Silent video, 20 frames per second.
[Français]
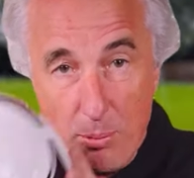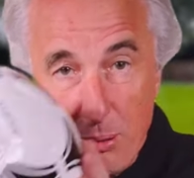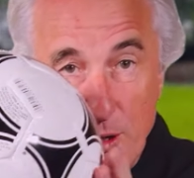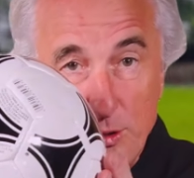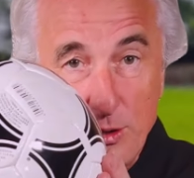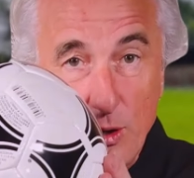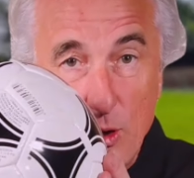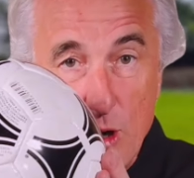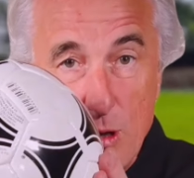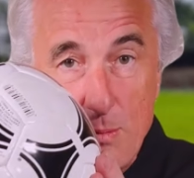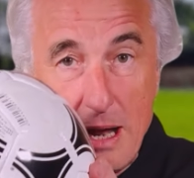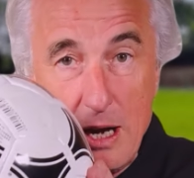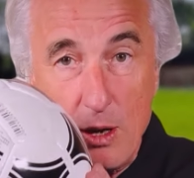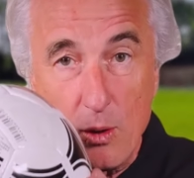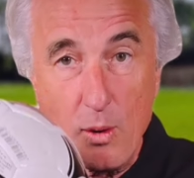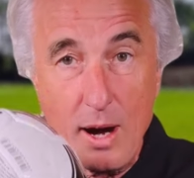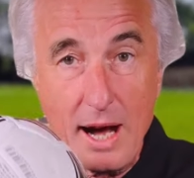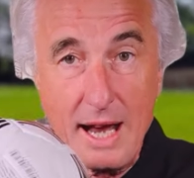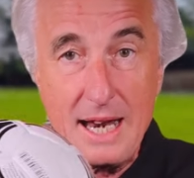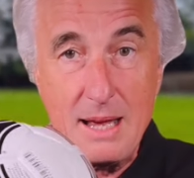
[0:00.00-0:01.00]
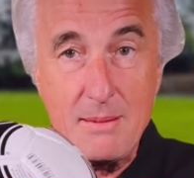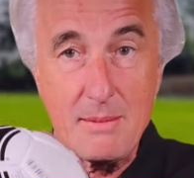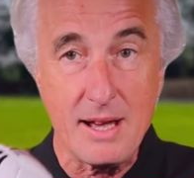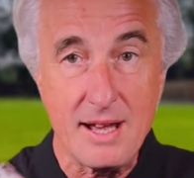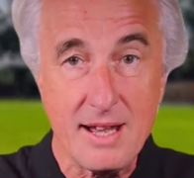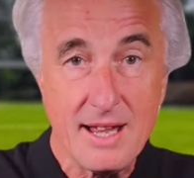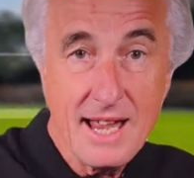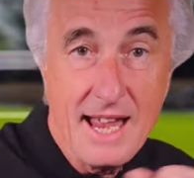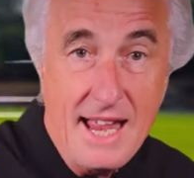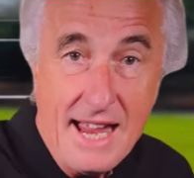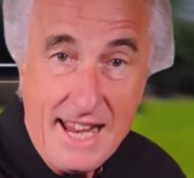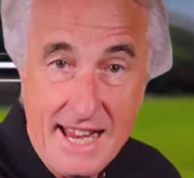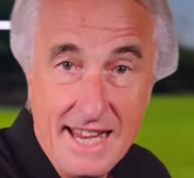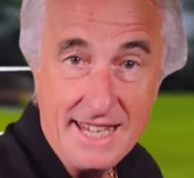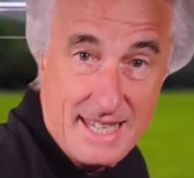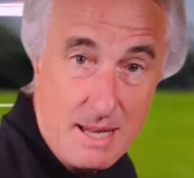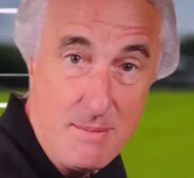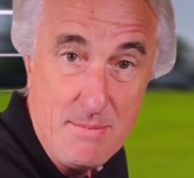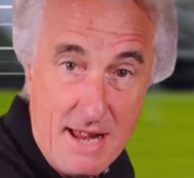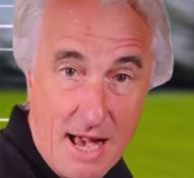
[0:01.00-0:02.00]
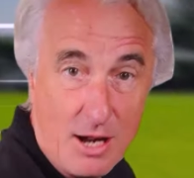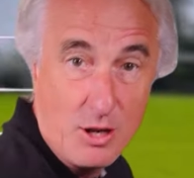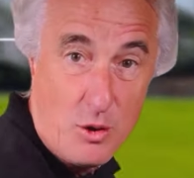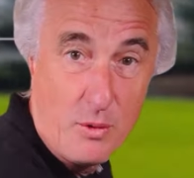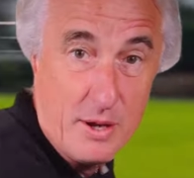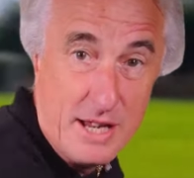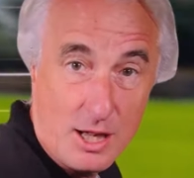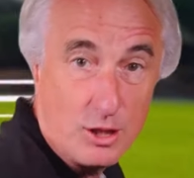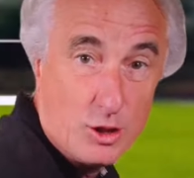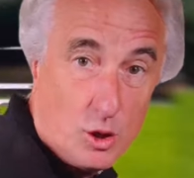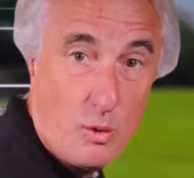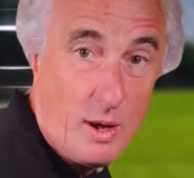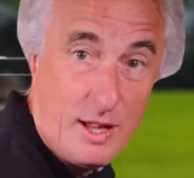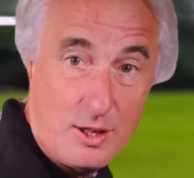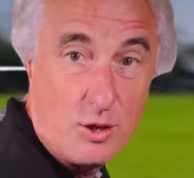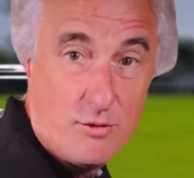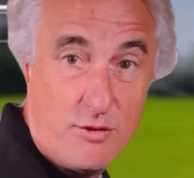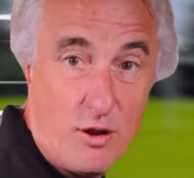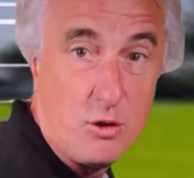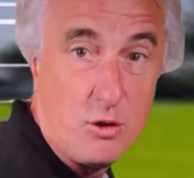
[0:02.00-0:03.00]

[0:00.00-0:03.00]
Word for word: prenant le ballon à la main et s'est mis à courir droit devant